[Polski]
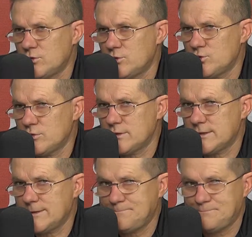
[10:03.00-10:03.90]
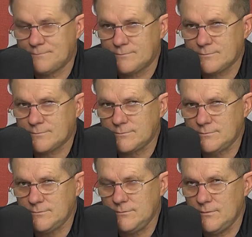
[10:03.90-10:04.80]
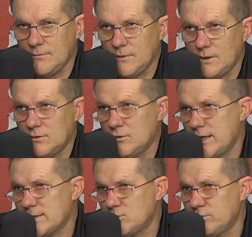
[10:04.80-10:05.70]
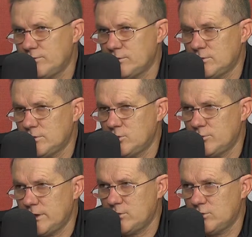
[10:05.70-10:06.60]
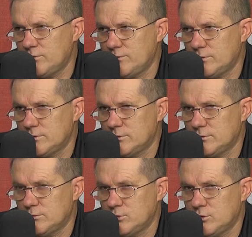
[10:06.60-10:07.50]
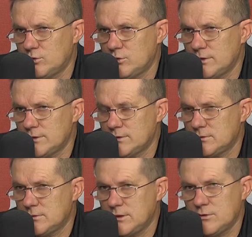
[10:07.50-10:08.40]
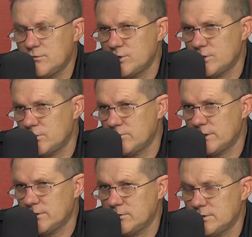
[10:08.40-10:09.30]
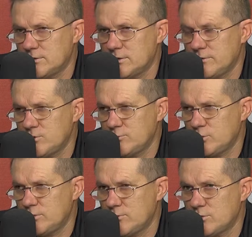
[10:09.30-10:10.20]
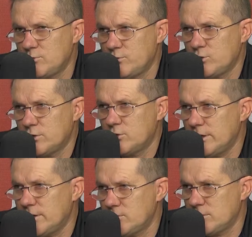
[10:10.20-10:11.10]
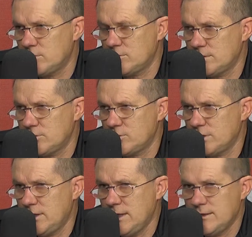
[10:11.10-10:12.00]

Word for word: dotyczące Mm, dojazdów do tych obiektów, y, bo to jest y, nie tylko w Ciechanowie, to jest coraz większy problem, żeby mhm. w ogóle dojechać do jakiegoś zdarzenia.